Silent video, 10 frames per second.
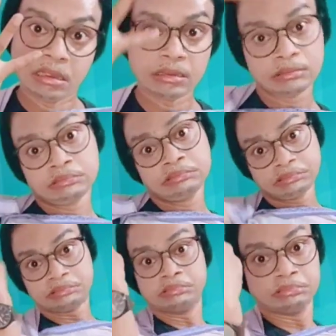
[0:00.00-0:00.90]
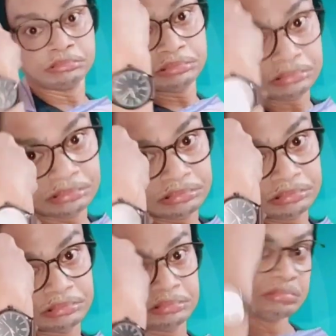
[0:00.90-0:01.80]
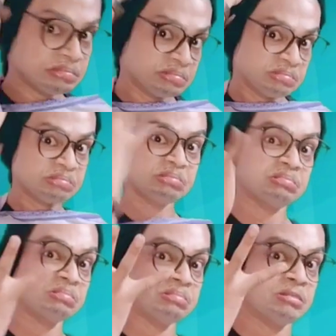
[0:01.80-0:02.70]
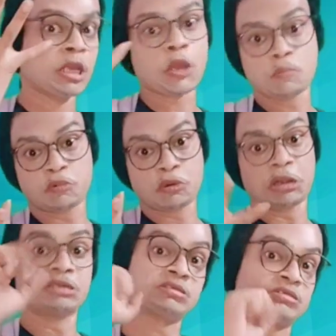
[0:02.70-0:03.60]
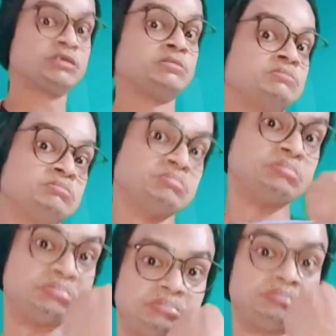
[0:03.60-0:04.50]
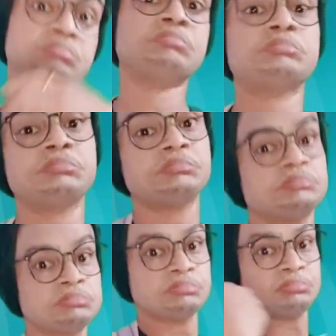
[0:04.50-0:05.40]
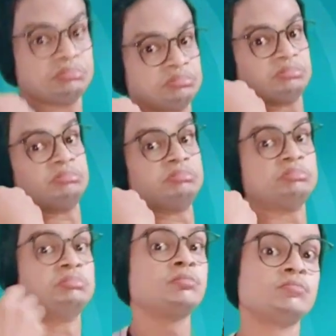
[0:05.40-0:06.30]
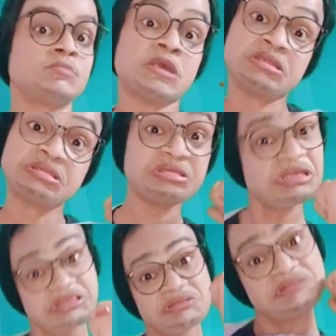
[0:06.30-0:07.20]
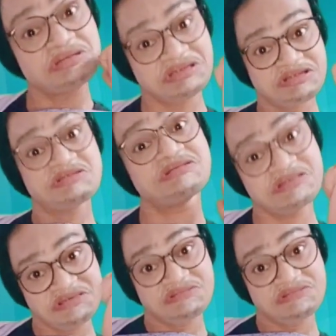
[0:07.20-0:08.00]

আর এই আলনাটা দেখছেন আমার অর্ধেক নেই এটাই যেমন পুরোটা আছে ডানাতে হাতে অর্ধেকটা নেই কারণ ওটা থেতো করে দিয়েছিল